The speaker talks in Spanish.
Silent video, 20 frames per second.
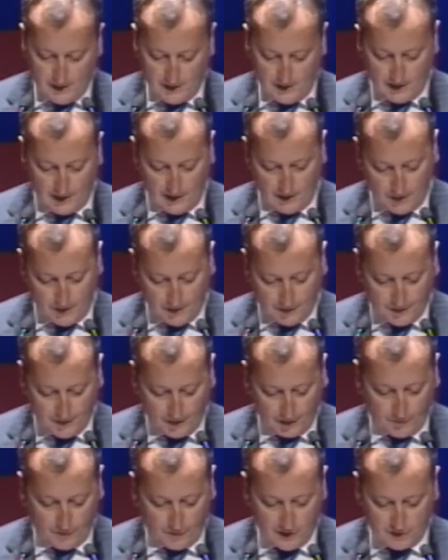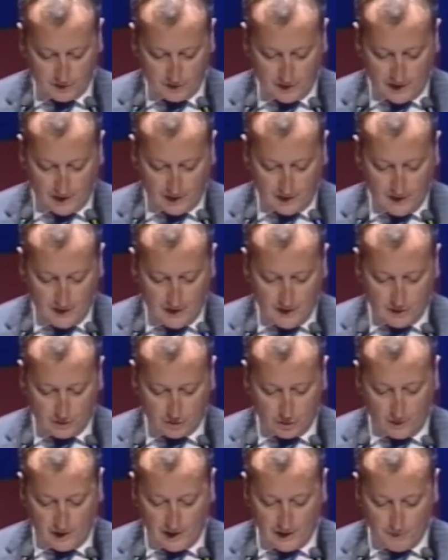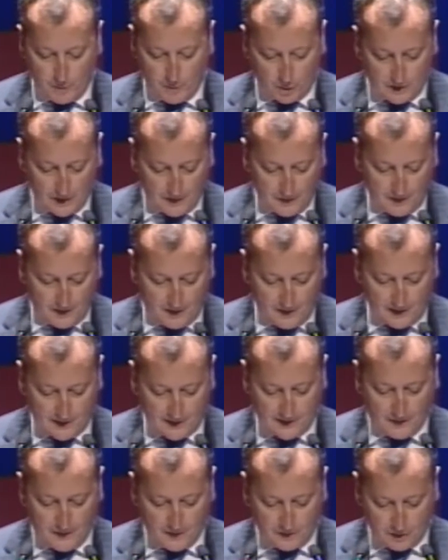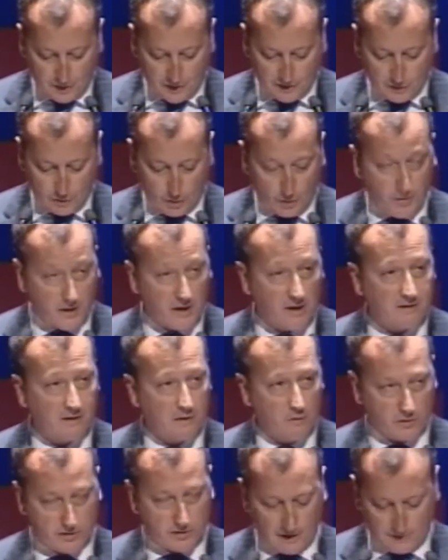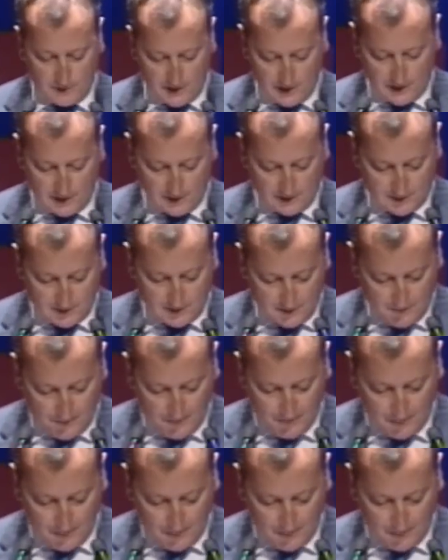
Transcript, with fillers: y a la vez reflexionar sobre la importancia de las decisiones europeas en nuestras vidas.